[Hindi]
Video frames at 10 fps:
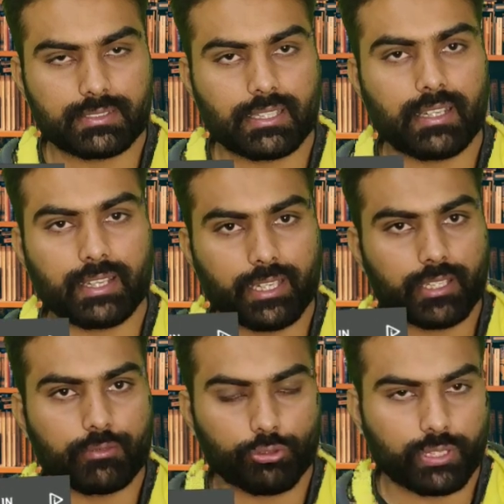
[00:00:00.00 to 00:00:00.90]
रिसेंटली एक
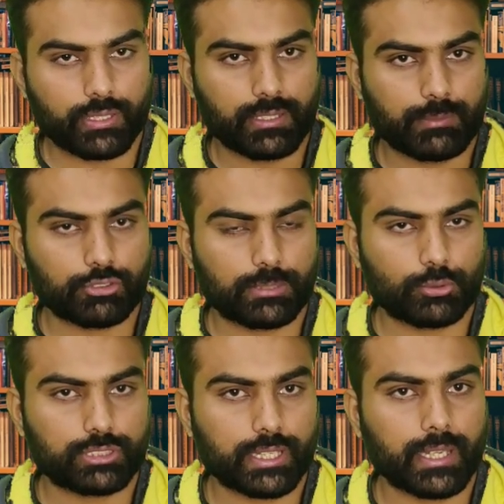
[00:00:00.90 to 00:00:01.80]
इंटरव्यू के अंदर जब
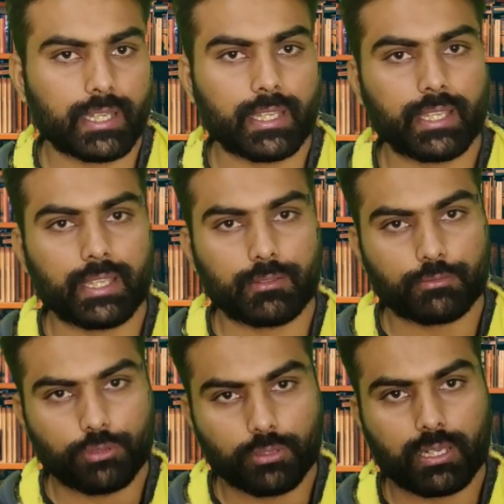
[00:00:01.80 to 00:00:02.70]
उनसे पूछा गया कि
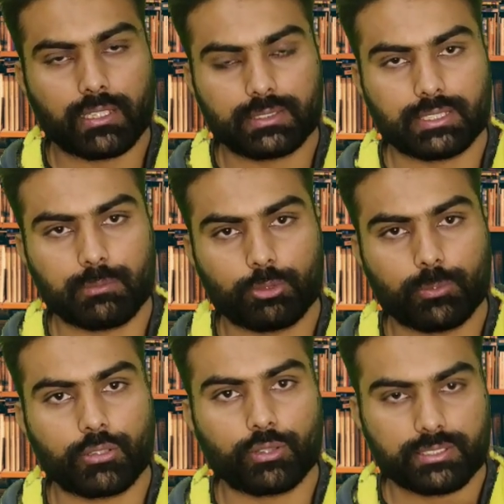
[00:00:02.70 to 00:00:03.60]
वो खालिस्तान
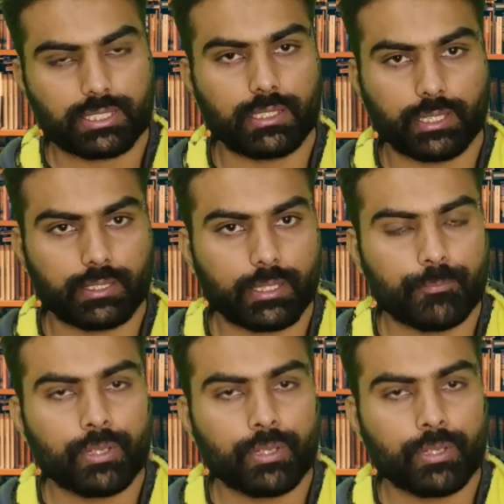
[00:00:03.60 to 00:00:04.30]
मूवमेंट को किस तरह देखते